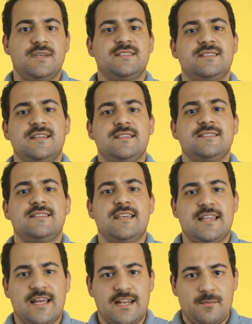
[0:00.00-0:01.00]
Mesleğinizde
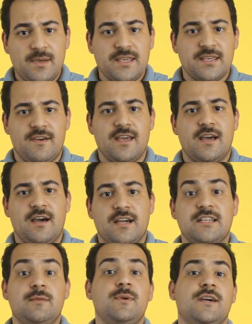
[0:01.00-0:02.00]
ilerlemek veya
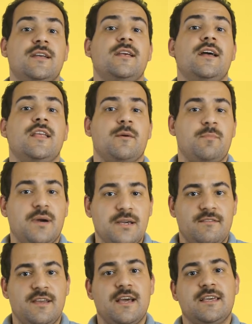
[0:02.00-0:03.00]
akademik kariyer
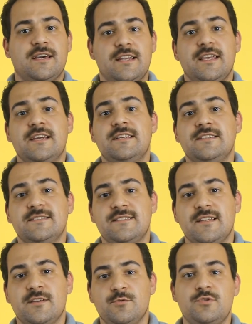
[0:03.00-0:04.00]
yapmak veya
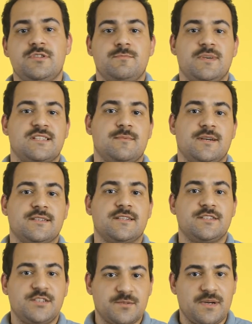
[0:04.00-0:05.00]
kariyerinizde üst
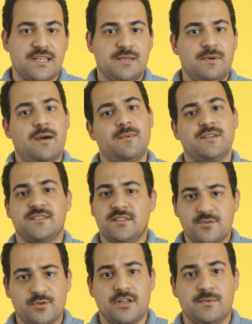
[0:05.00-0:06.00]
basamaklara çıkmak gibi
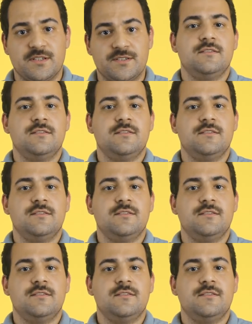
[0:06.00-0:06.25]
amaçlarınız olabilir.